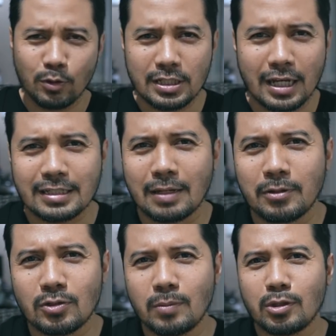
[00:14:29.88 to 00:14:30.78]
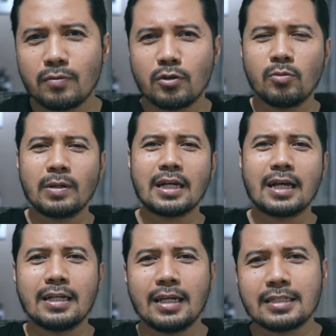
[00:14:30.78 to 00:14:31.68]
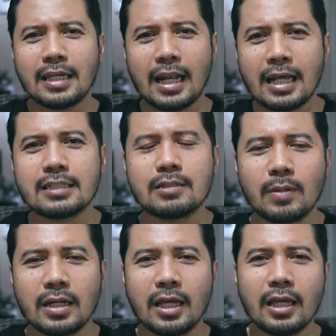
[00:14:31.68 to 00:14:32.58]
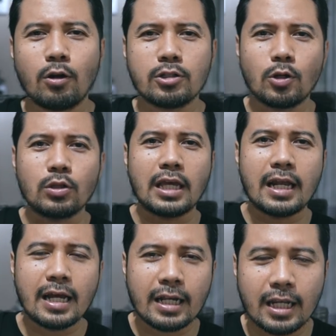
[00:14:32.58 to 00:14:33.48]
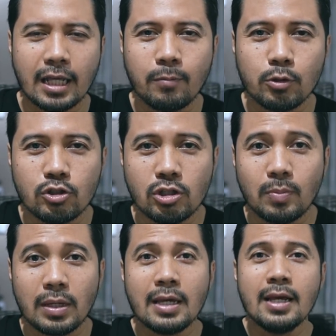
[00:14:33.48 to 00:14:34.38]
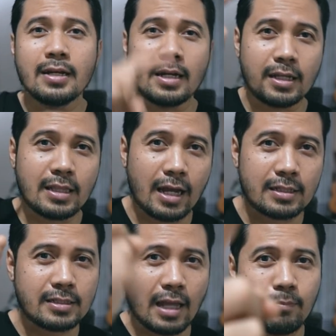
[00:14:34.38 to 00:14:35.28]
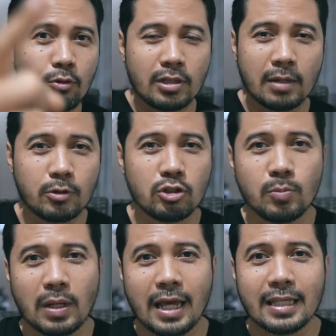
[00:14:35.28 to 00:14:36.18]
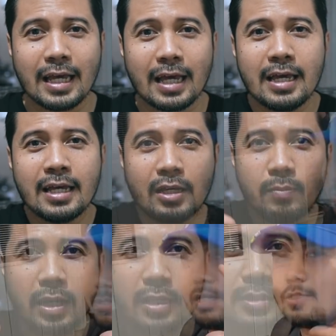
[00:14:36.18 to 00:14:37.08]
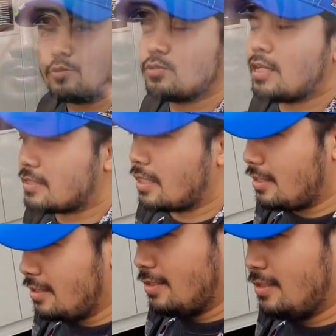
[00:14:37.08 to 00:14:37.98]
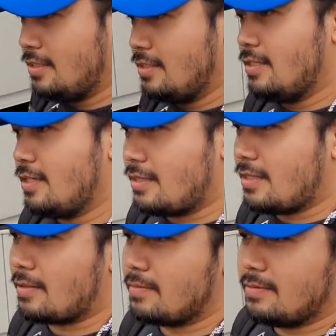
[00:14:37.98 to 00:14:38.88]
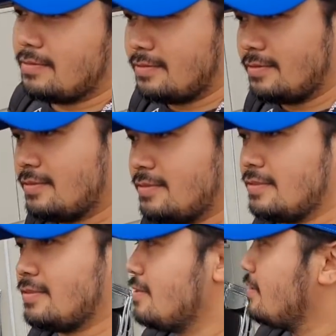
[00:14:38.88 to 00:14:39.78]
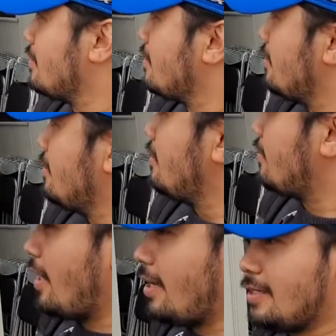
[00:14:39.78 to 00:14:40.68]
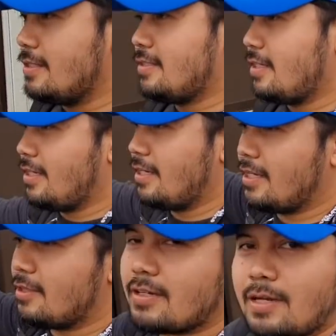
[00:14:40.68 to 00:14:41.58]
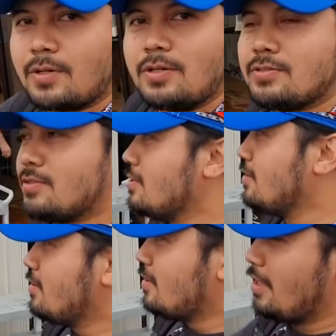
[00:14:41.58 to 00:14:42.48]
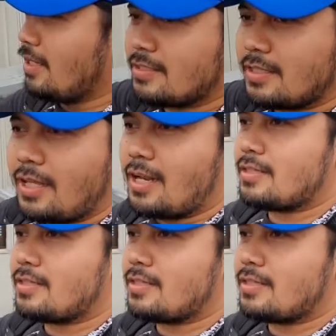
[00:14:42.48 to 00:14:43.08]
Maturun cak sampai sudah nonton video beneran ya sekilas mengenai celotehan hari ini MotoGP dan kita akan sambung dengan MotoGP lainnya. Ibu akan share mengenai MotoGP. Apa itu? Ya nanti Ibu akan sedikit cerita pengalaman Ibu ketika